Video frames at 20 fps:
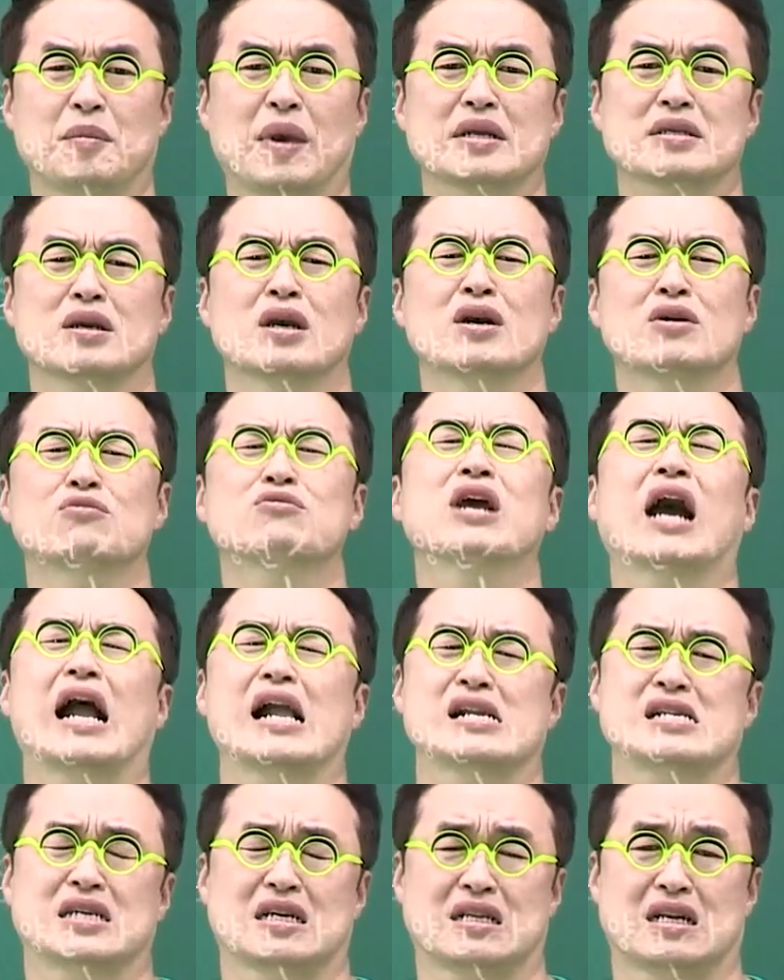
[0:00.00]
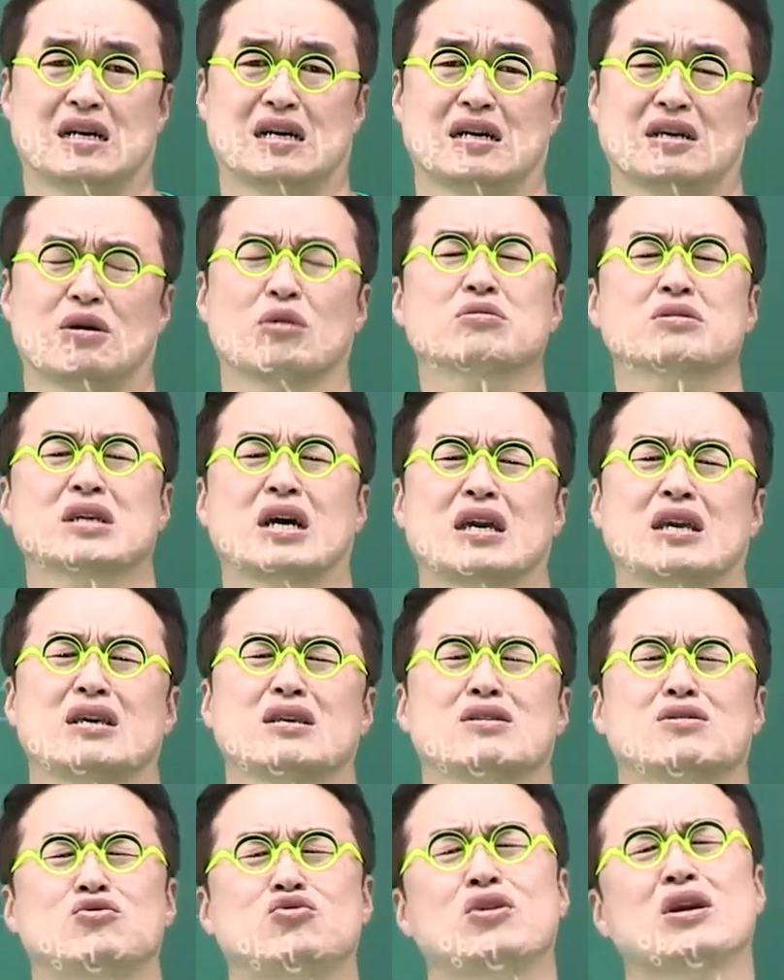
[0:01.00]
맞아. 우리 알잖아. 역사
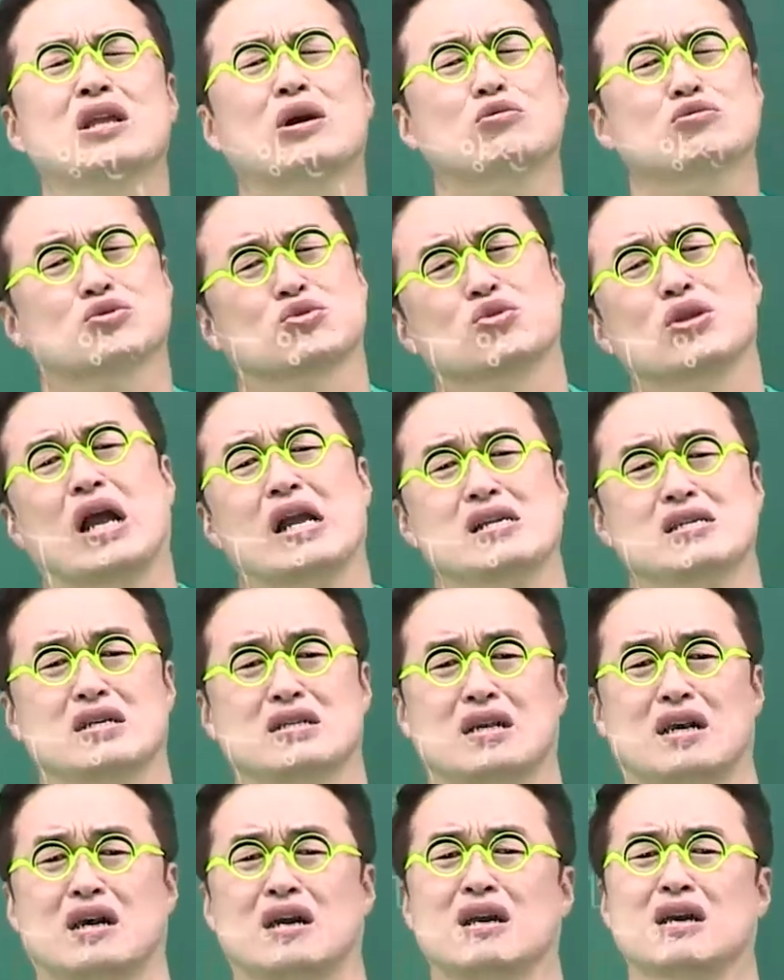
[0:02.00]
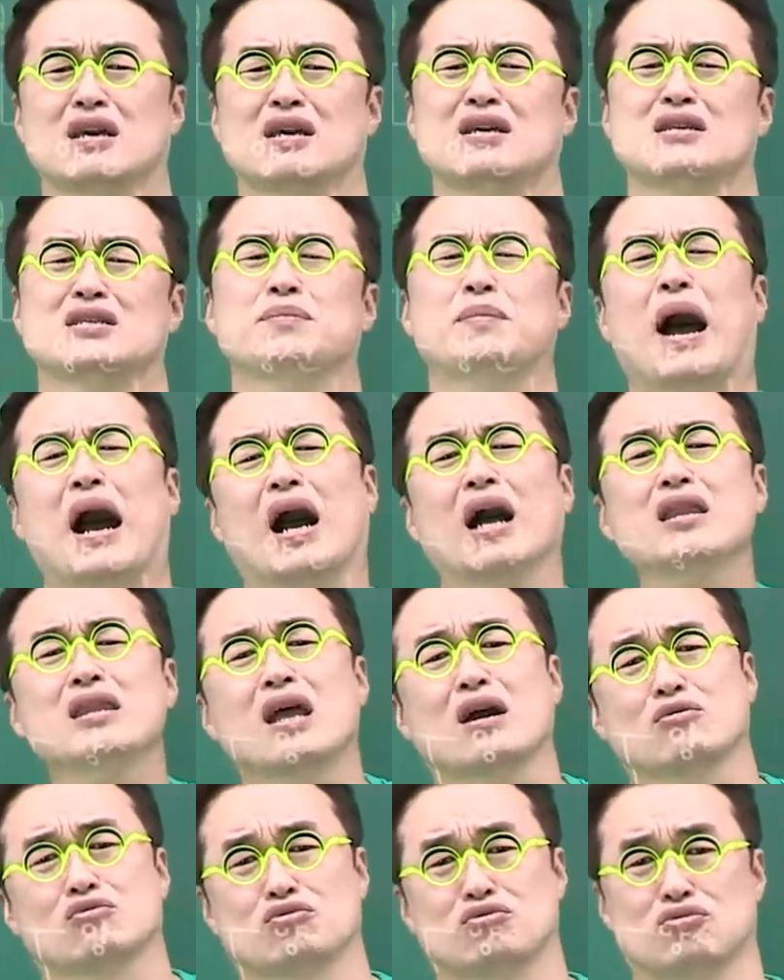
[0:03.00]
이 뒤에 나온 스토리 알잖아. 이제
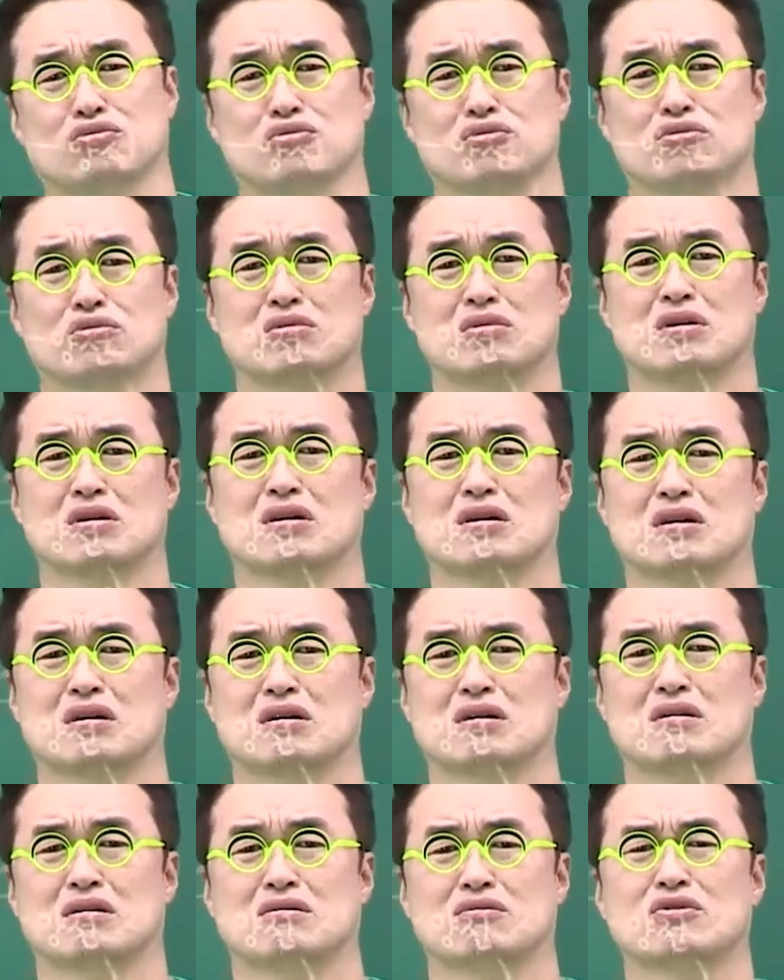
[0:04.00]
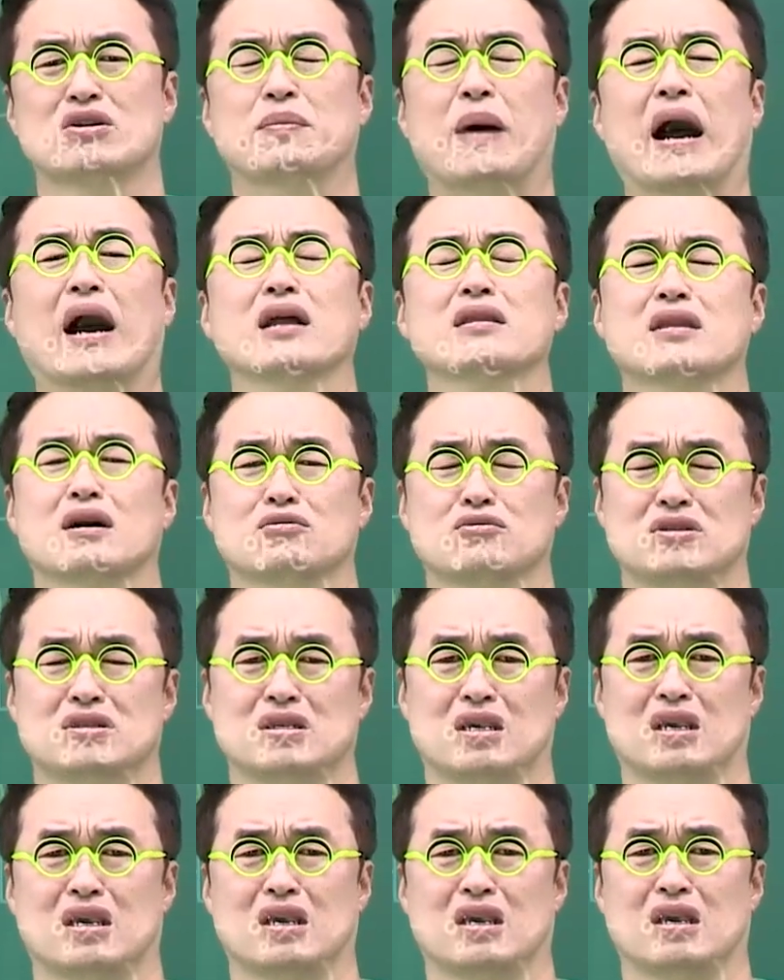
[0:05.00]
망한다고. 우리 망한다고
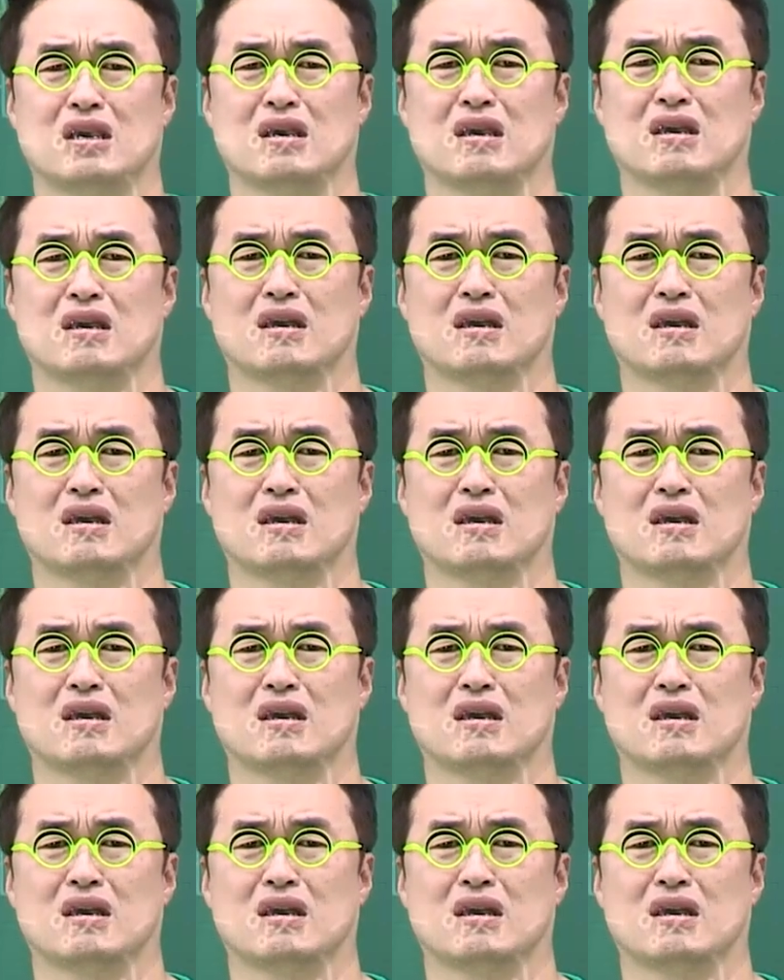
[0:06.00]
이제.